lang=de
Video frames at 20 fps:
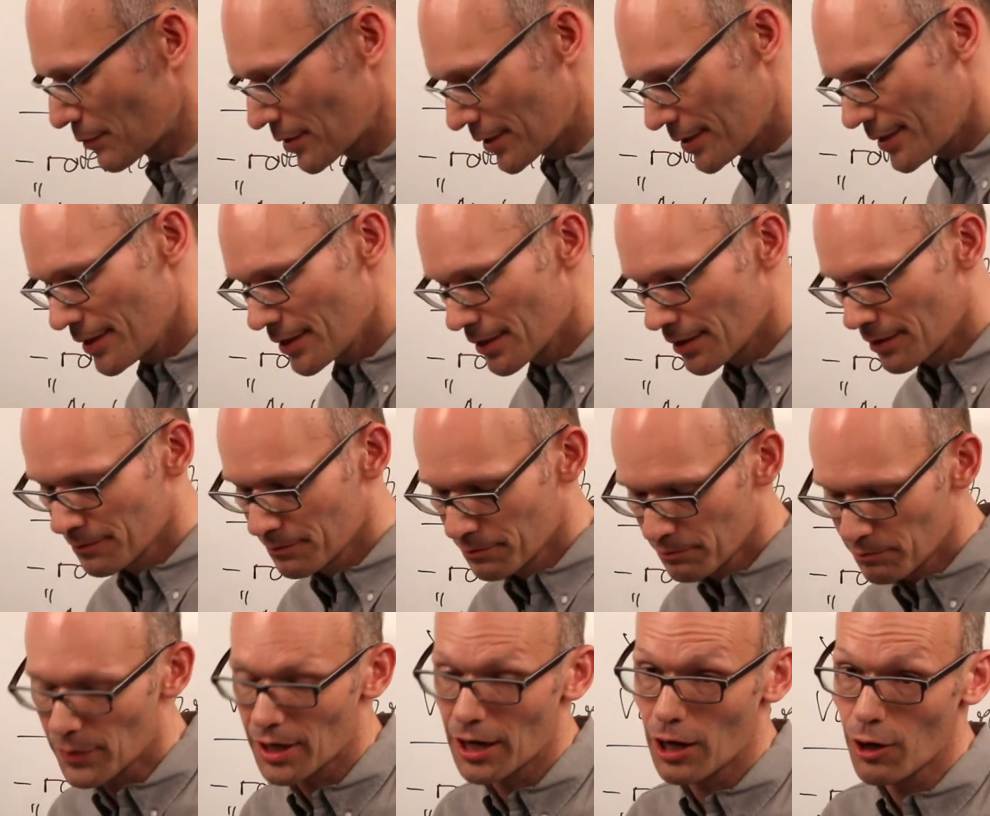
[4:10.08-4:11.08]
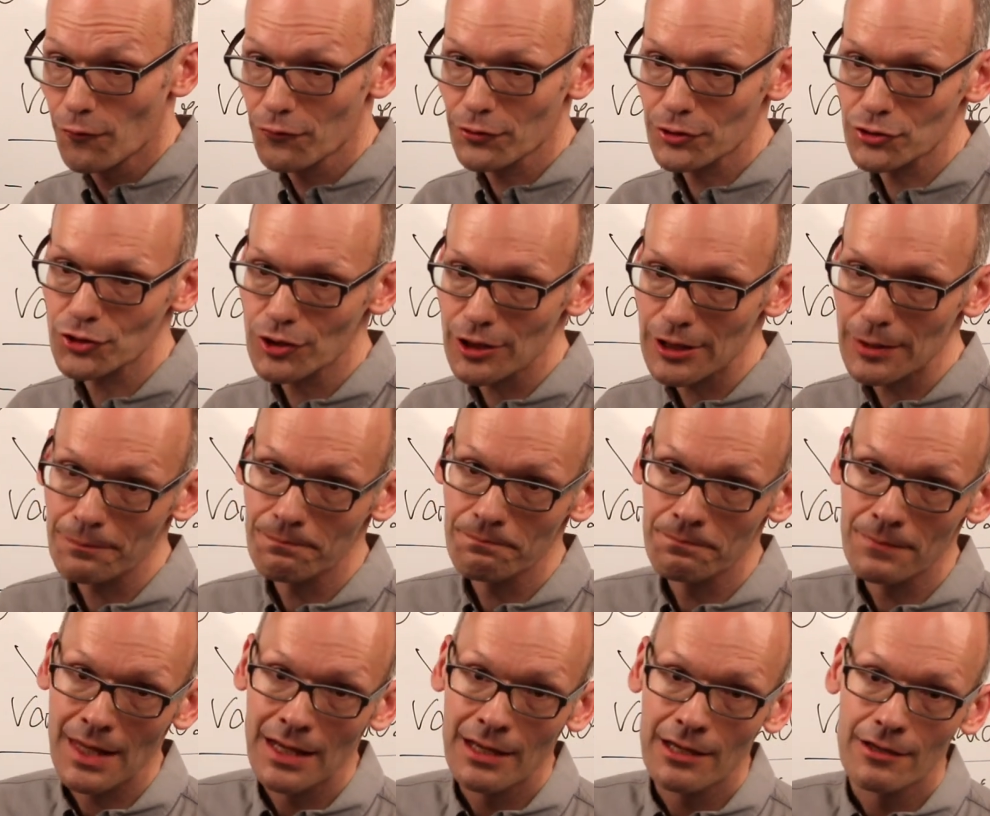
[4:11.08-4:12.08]
habe ich hier mal
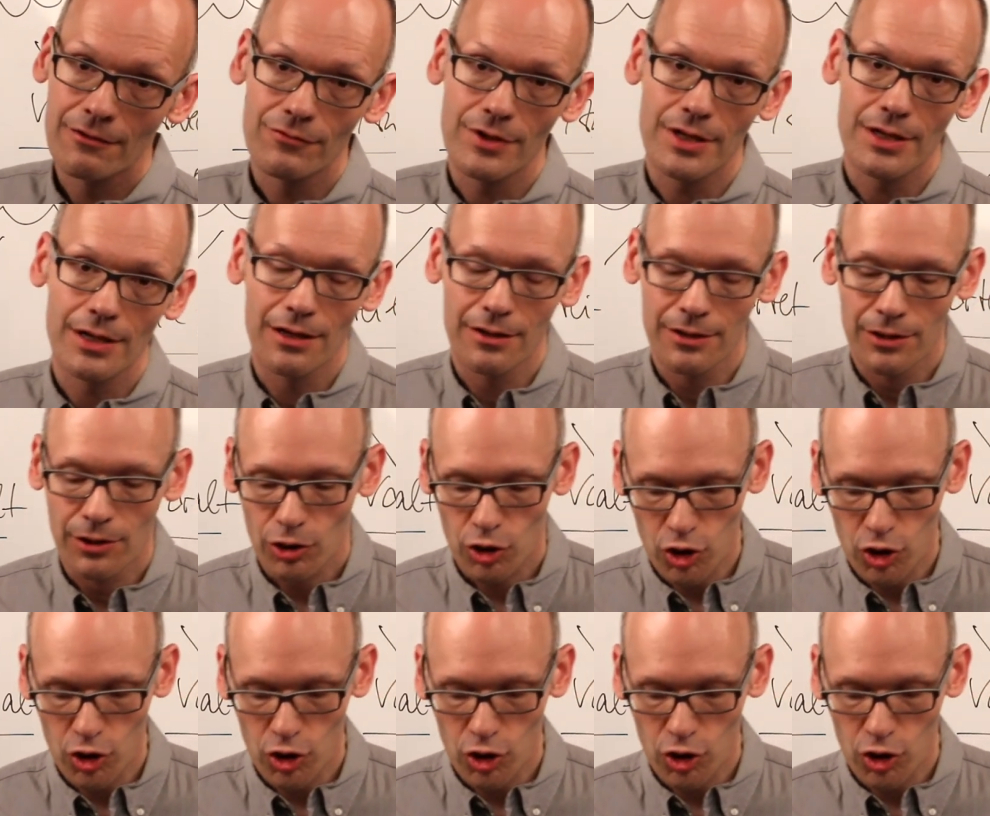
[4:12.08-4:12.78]
aufgeschrieben. Wir